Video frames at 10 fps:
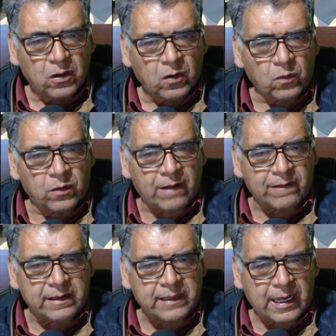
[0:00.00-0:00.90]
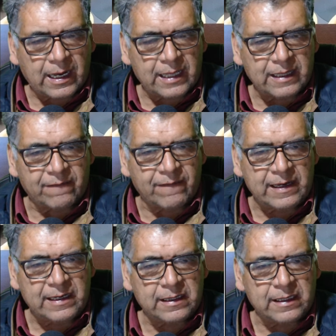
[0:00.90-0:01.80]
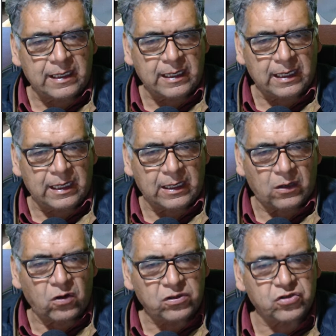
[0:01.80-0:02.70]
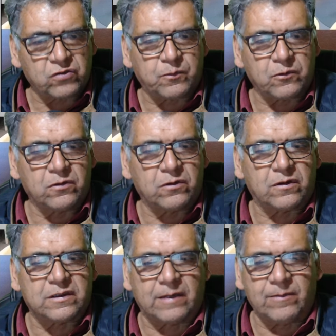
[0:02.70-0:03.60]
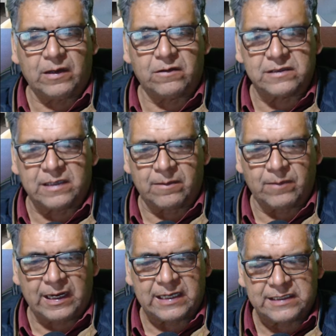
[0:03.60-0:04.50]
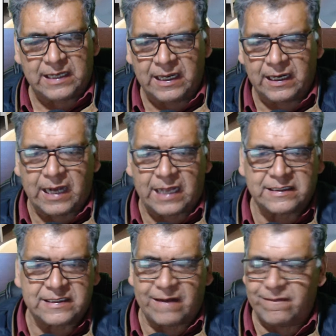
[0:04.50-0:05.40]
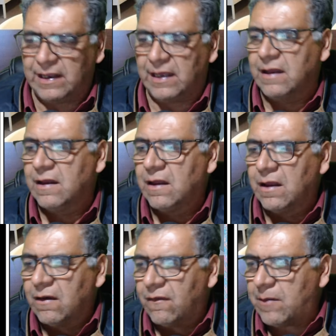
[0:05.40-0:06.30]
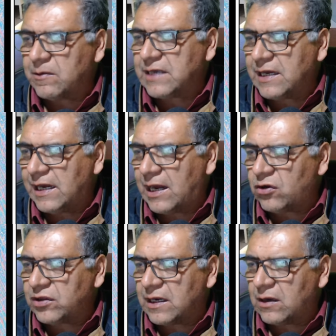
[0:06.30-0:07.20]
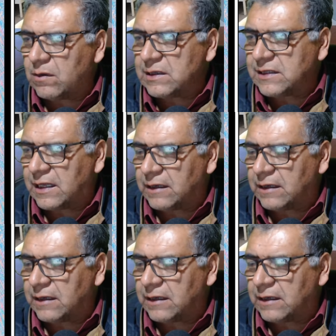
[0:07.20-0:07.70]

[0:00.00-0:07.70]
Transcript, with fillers: Una ventaja de 28 puntos, amigos y amigas, incansable. Vamos a ir a otra encuesta.